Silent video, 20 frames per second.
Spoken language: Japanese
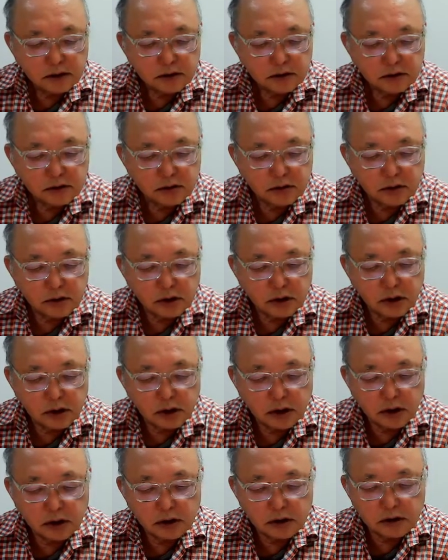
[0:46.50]
それから
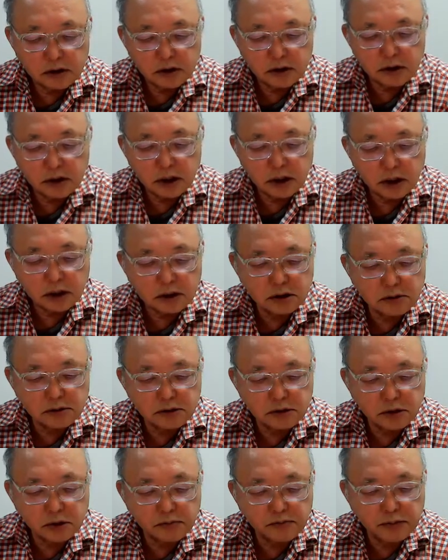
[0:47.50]

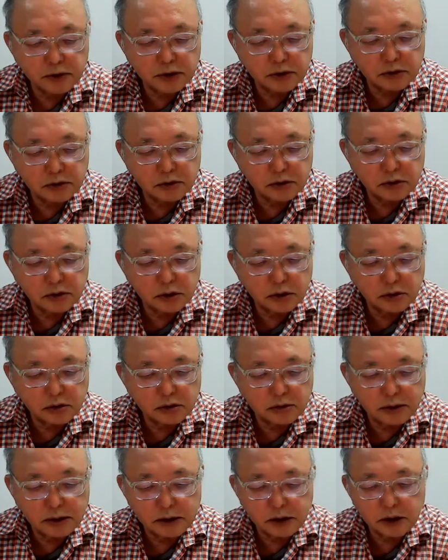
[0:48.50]
インタラクティブショッピングっていう
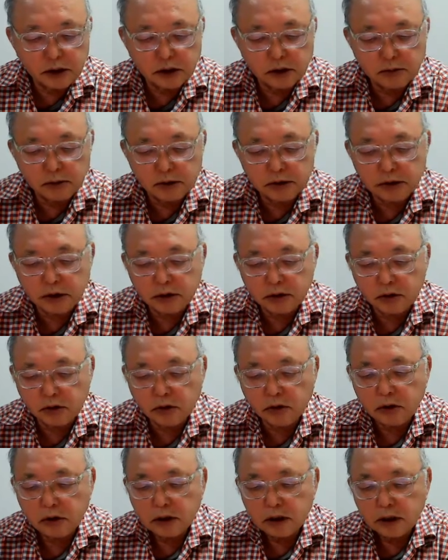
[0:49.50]
言葉が出てきますけど
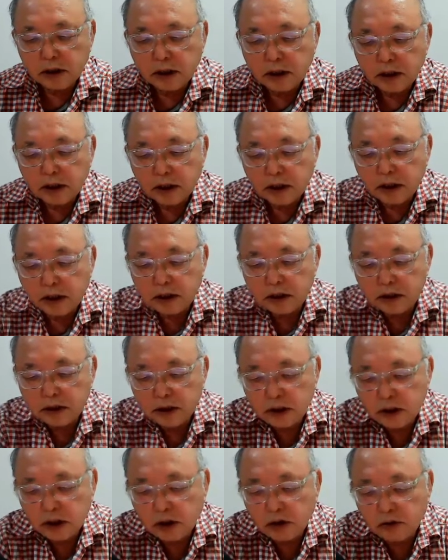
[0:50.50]

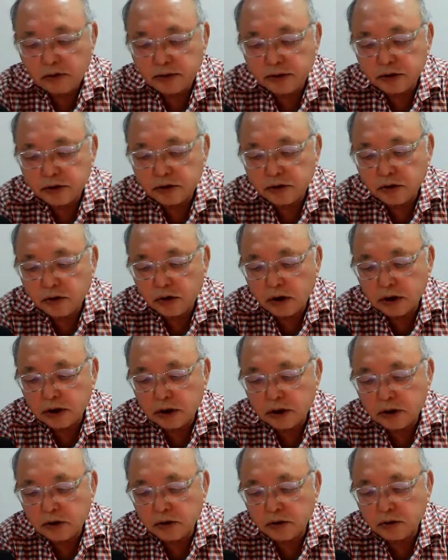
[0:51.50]
家やオフィスを離
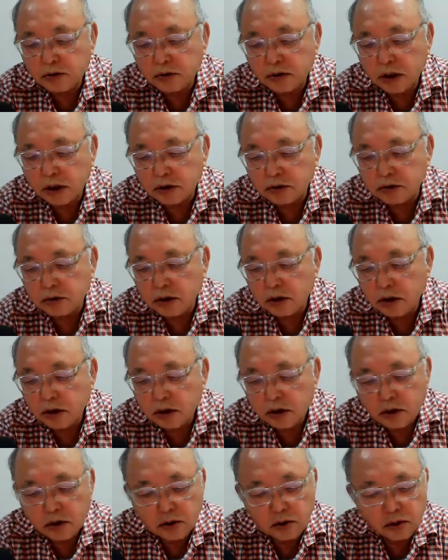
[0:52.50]
れることなく
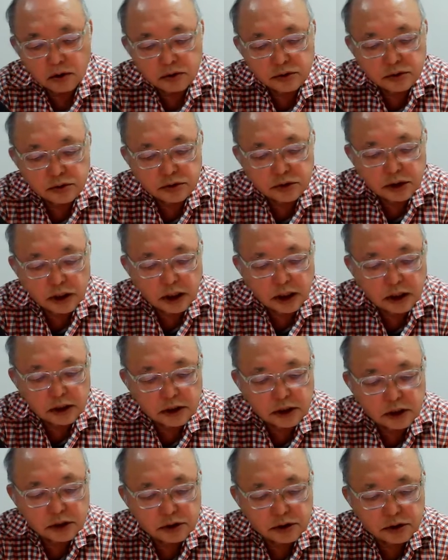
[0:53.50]
購入者が
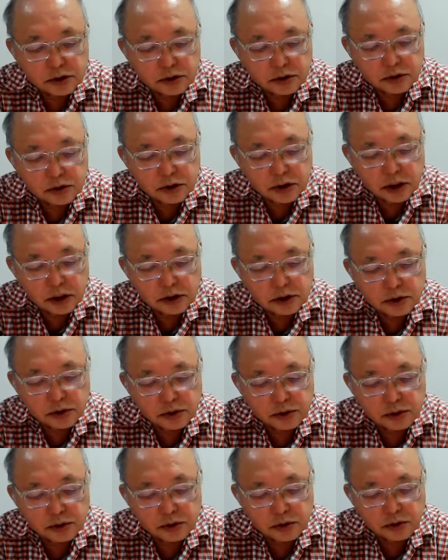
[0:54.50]
電子処理で商
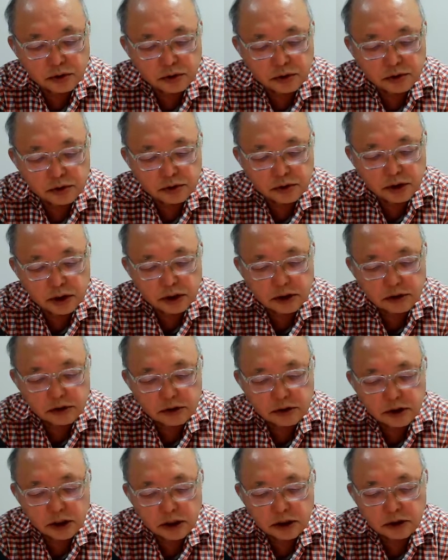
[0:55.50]
品を購入できる
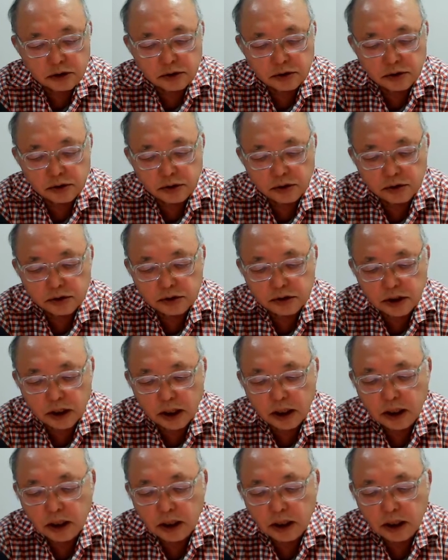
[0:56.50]
チャンネルを利用した